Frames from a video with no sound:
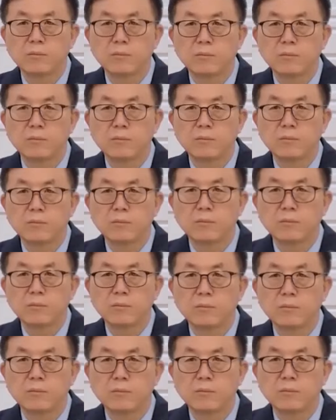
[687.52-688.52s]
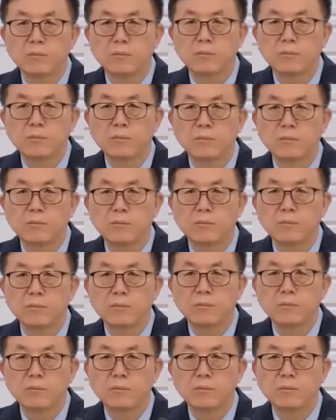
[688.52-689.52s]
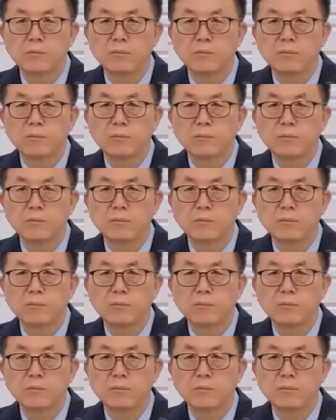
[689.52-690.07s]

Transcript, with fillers: 그럼 제가 그 지역에 들어가니까